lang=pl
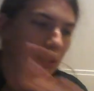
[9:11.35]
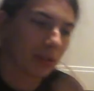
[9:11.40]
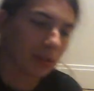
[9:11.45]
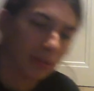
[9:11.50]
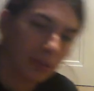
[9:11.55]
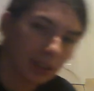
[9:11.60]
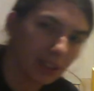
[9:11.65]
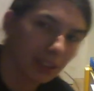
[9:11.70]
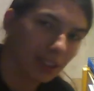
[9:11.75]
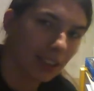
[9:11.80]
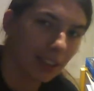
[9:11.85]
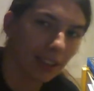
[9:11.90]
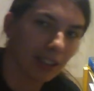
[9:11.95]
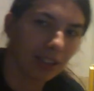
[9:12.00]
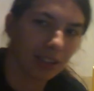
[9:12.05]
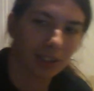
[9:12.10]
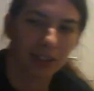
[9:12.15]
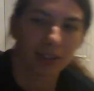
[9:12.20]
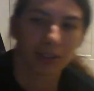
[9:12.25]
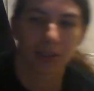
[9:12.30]
który
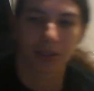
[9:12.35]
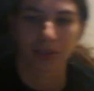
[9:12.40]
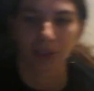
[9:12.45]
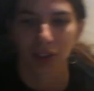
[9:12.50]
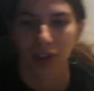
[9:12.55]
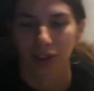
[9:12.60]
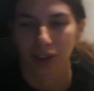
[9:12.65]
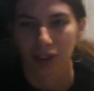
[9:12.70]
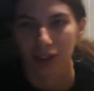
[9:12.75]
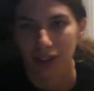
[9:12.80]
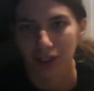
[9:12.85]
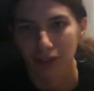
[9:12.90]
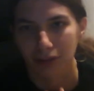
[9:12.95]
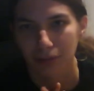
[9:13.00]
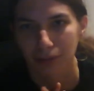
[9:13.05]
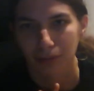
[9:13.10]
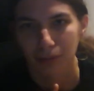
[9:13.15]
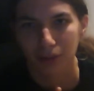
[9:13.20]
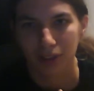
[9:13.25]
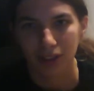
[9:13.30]
zakończa oczywiście
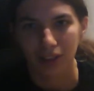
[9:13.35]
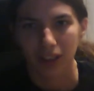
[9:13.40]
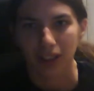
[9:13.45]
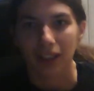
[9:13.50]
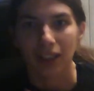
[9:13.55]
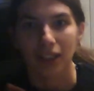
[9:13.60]
całą płytę